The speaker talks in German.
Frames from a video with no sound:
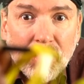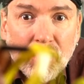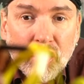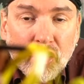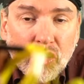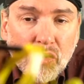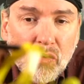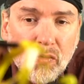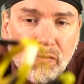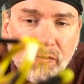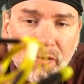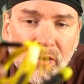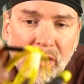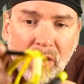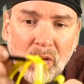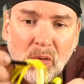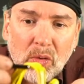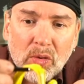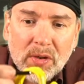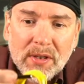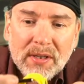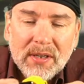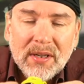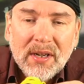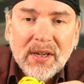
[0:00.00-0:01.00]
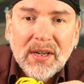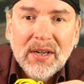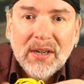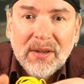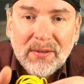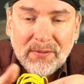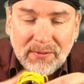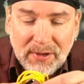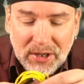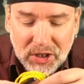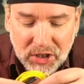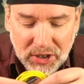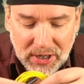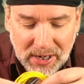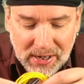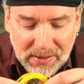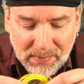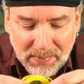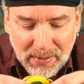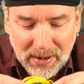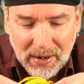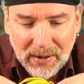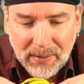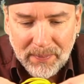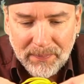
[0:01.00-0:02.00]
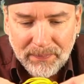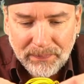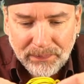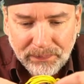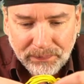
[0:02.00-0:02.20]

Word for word: stufenlos verstellbar.